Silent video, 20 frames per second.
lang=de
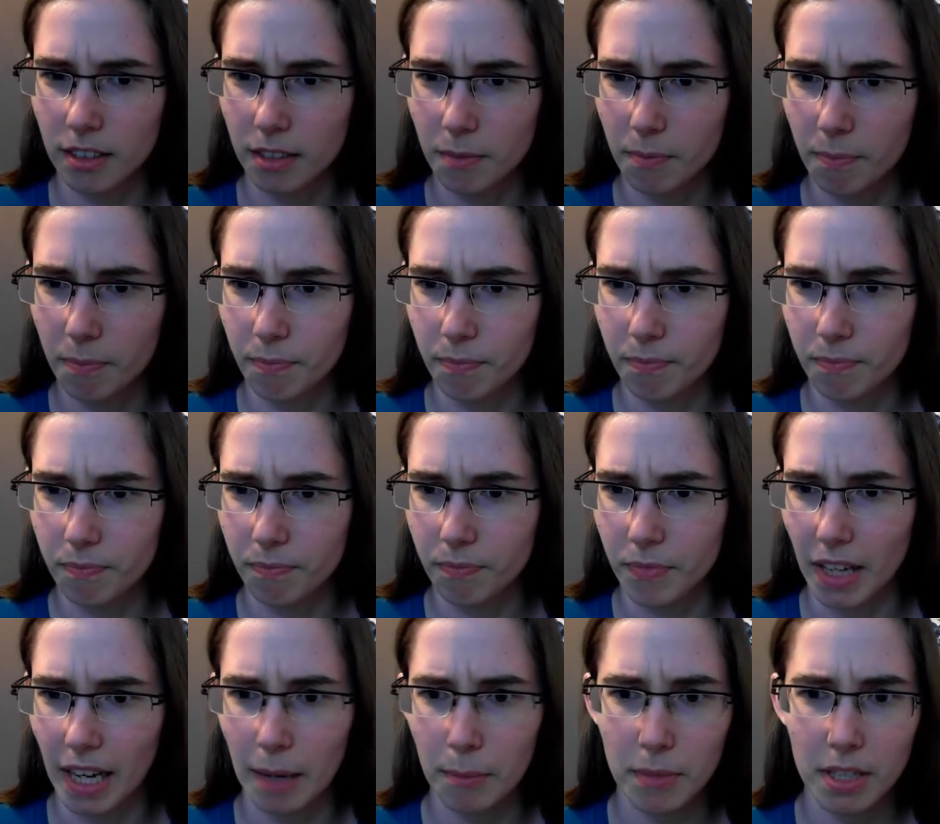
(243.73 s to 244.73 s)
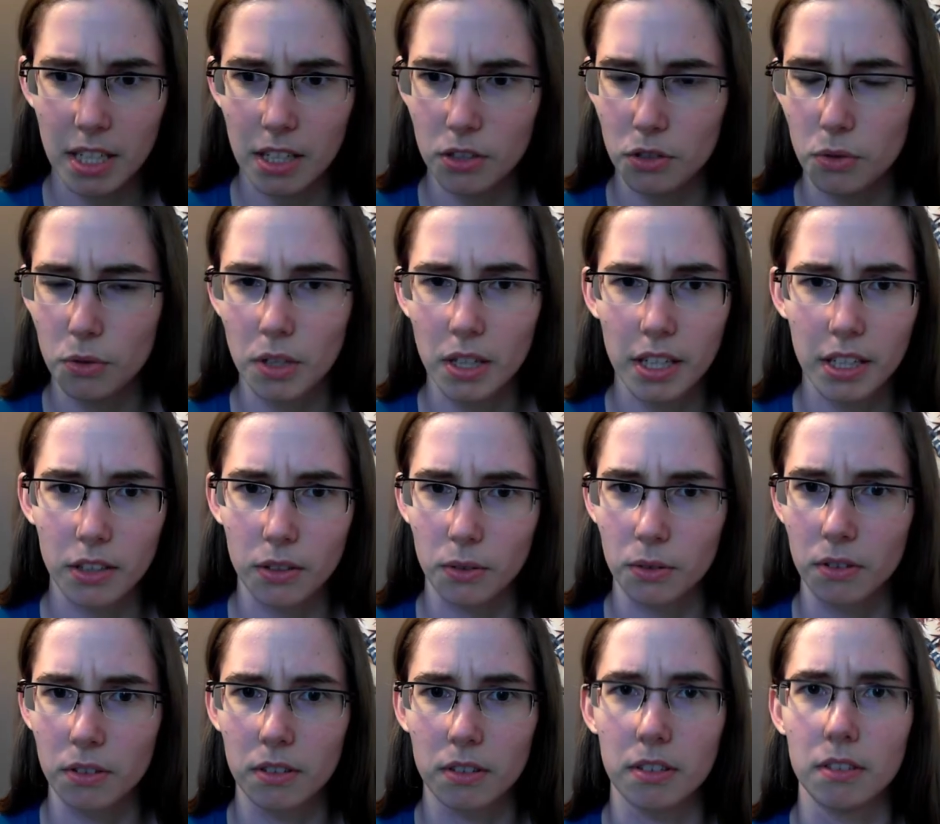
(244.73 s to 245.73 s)
ähm, Name natürlich
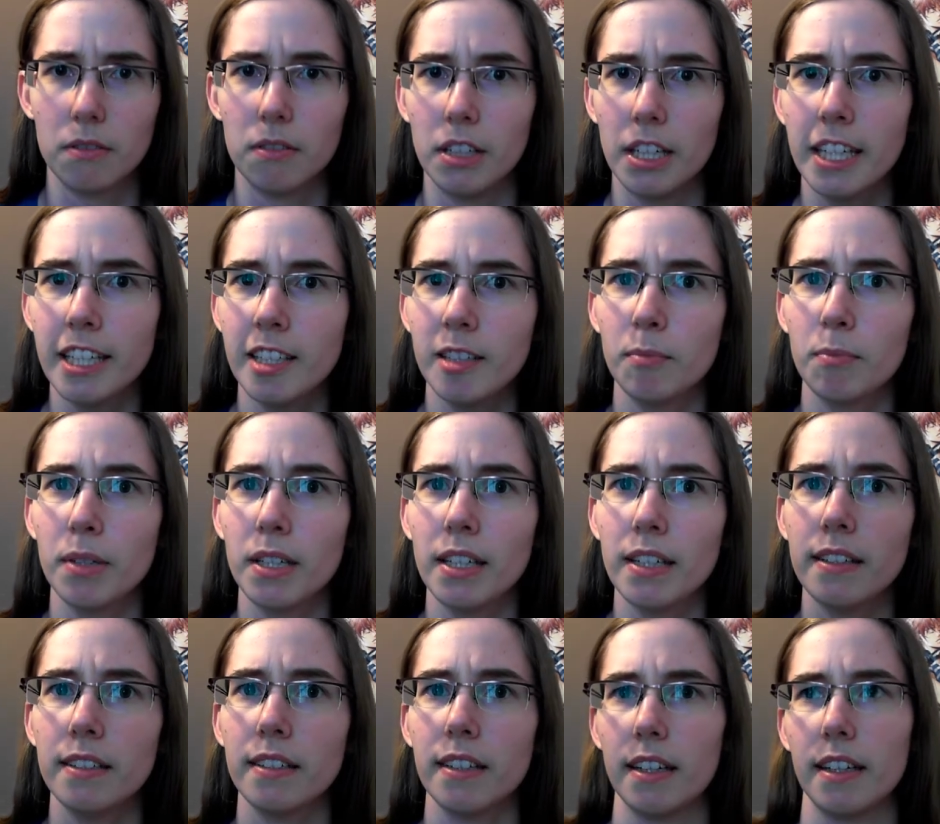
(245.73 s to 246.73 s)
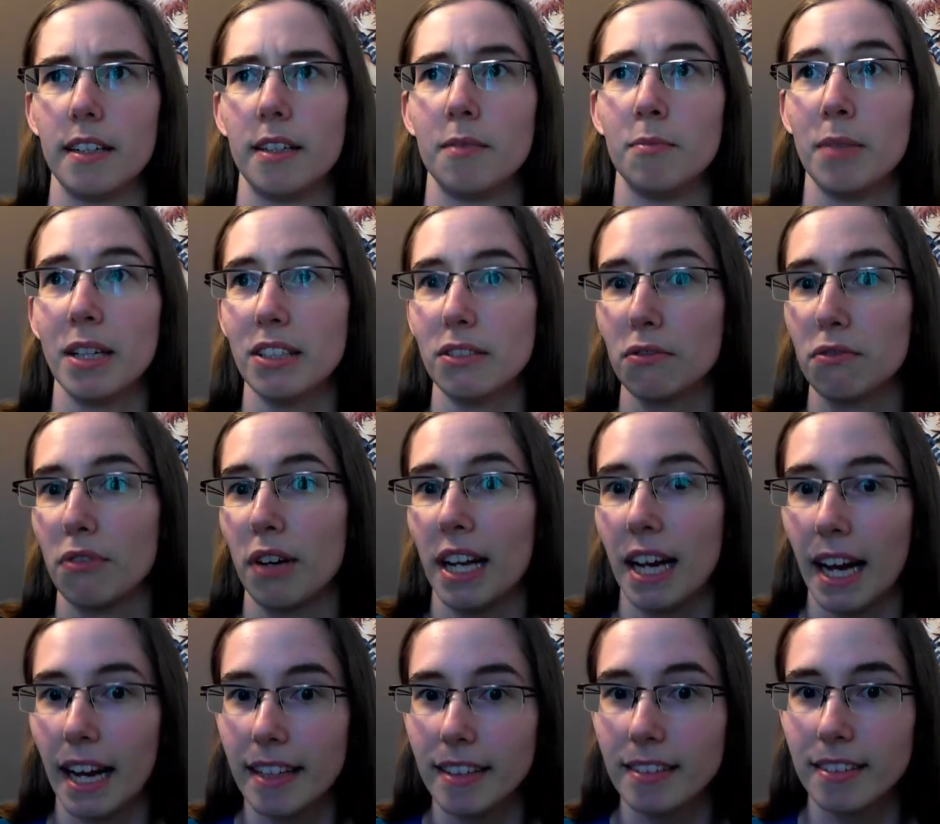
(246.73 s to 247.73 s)
und ein Lichtbild, im besten Fall
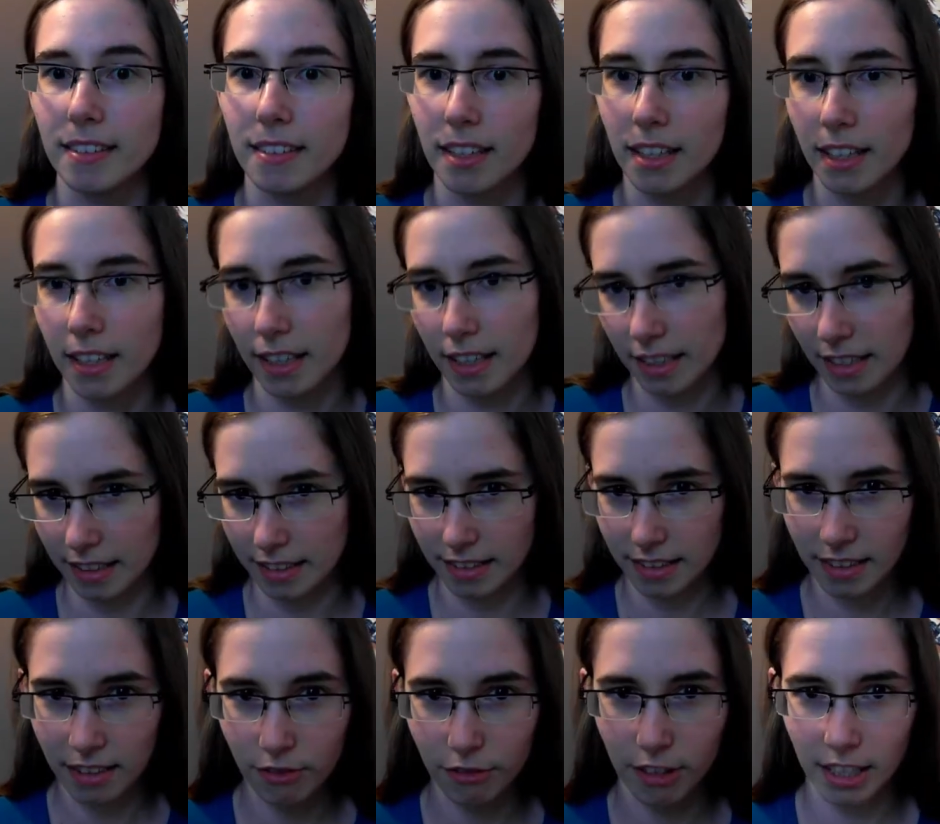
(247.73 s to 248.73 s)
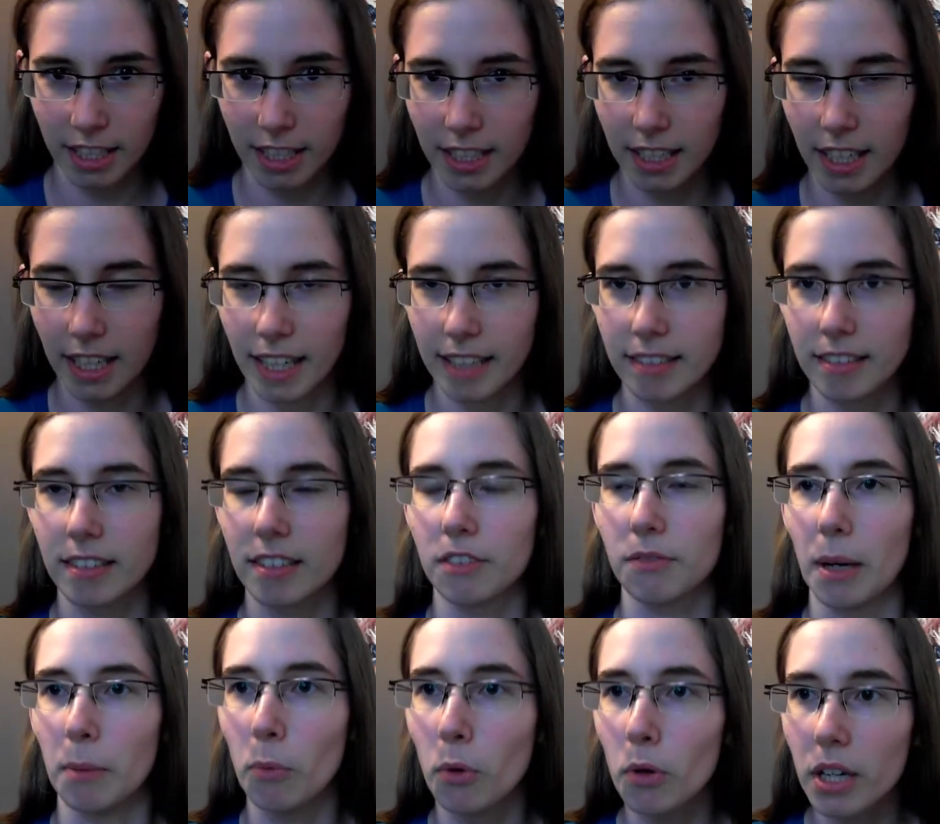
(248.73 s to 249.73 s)
eins das irgendwann in den letzten
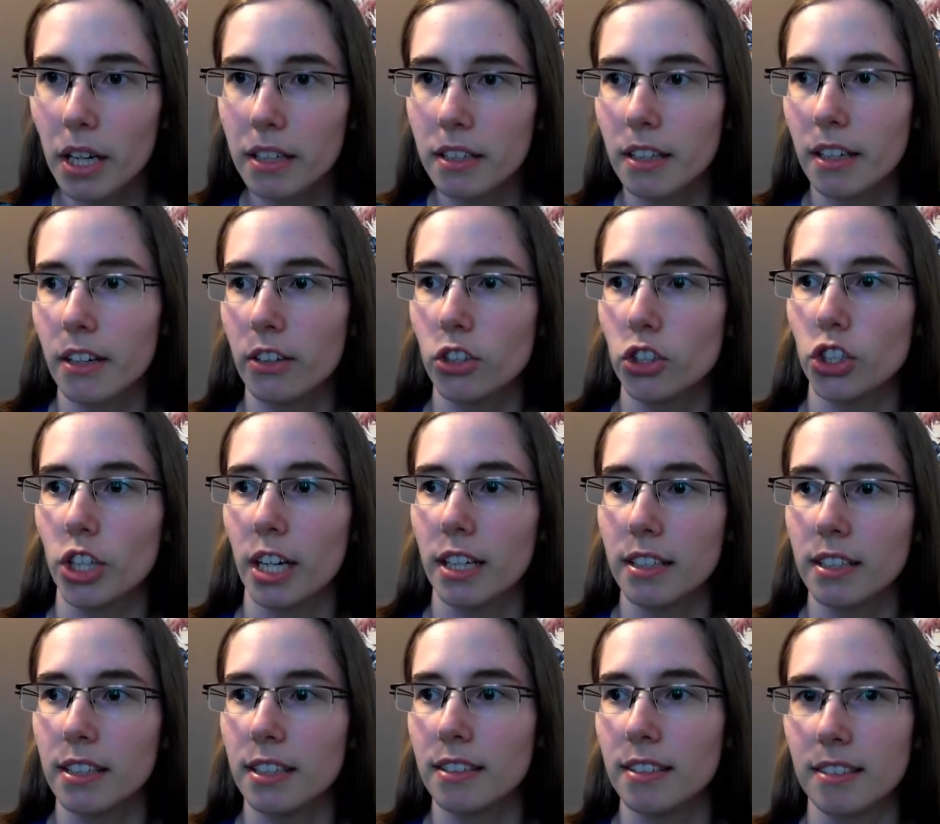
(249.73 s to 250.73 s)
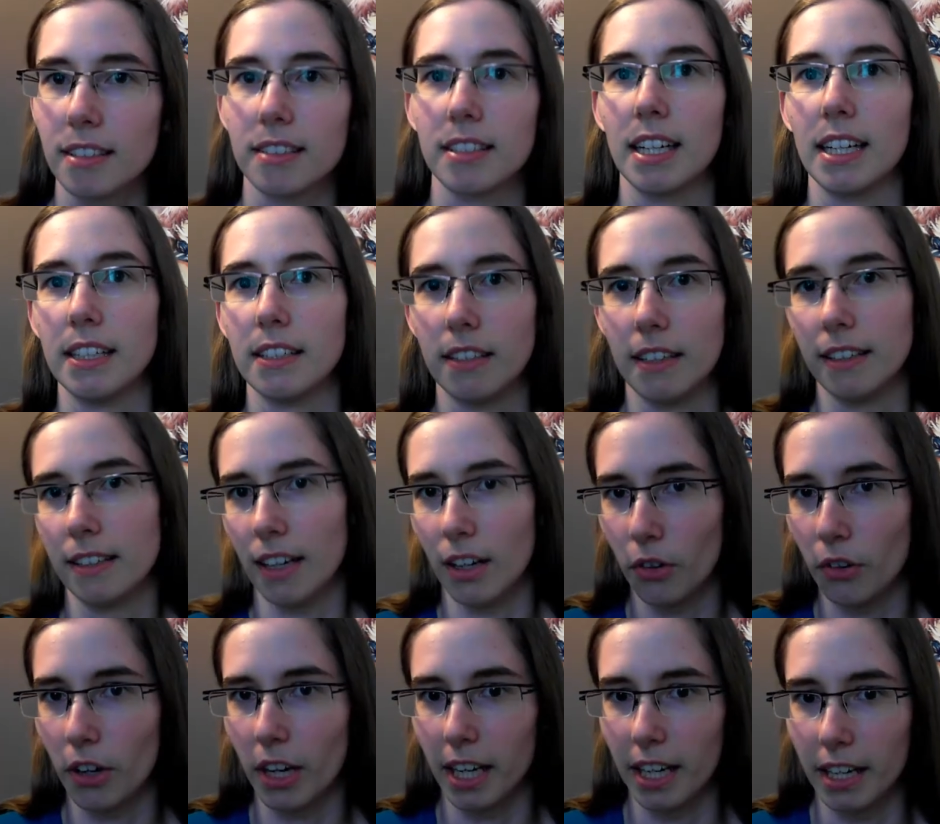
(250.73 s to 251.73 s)
zwei Monaten entstanden ist, das halt
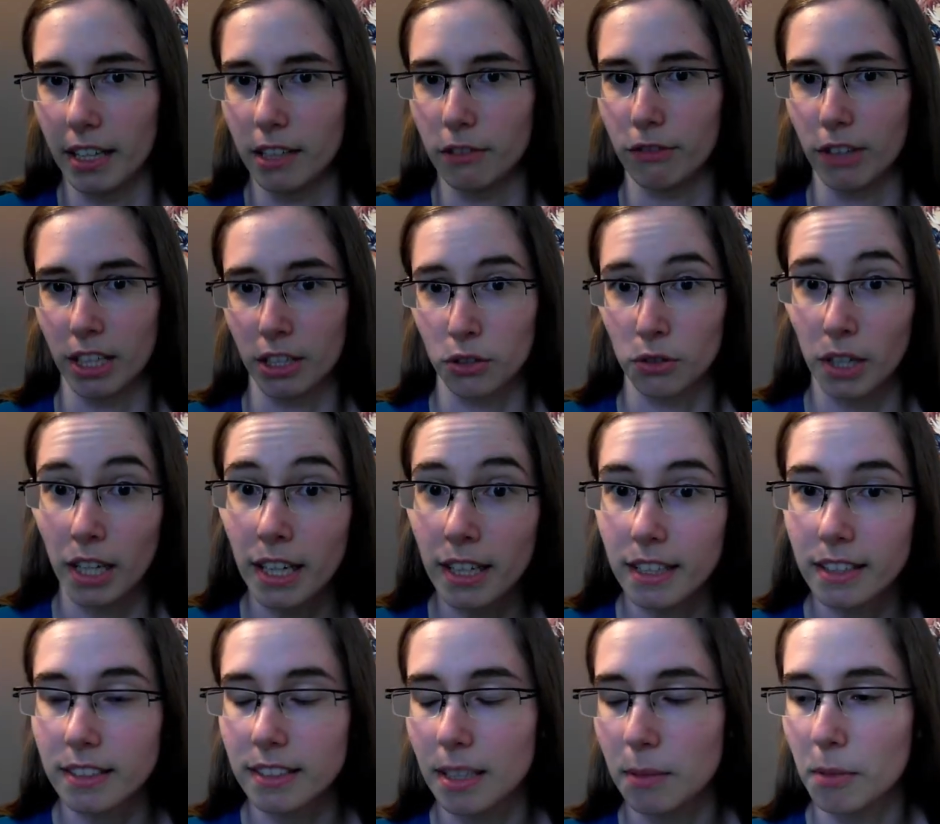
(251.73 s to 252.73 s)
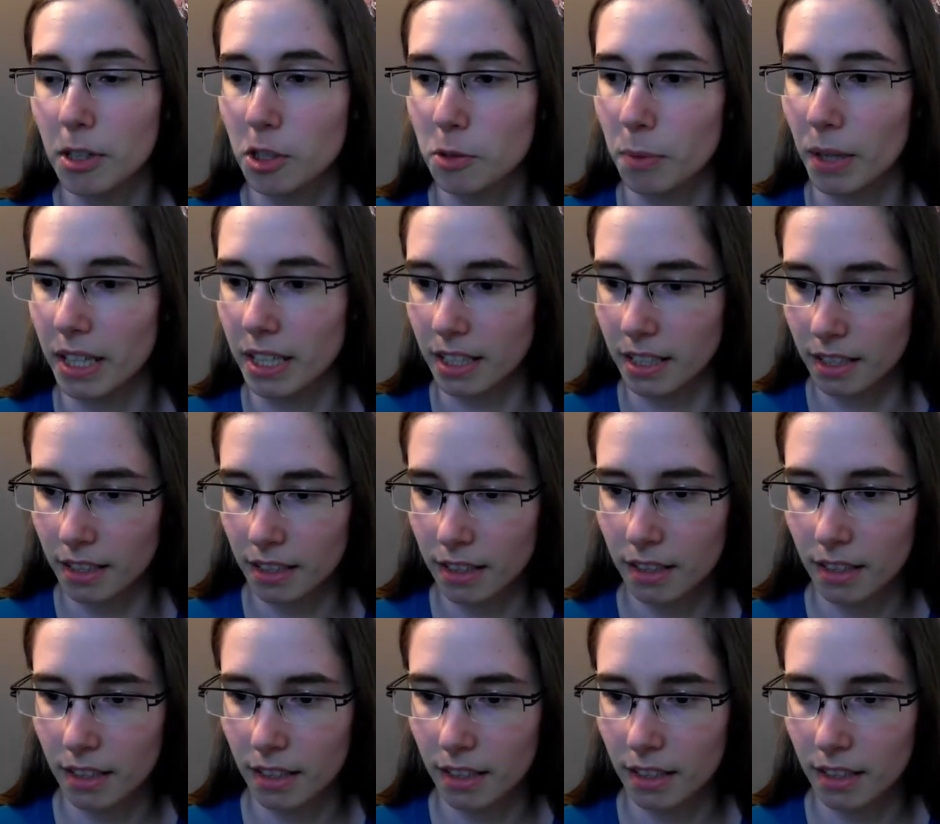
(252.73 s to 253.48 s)
auch relativ aktuell ist dementsprechend.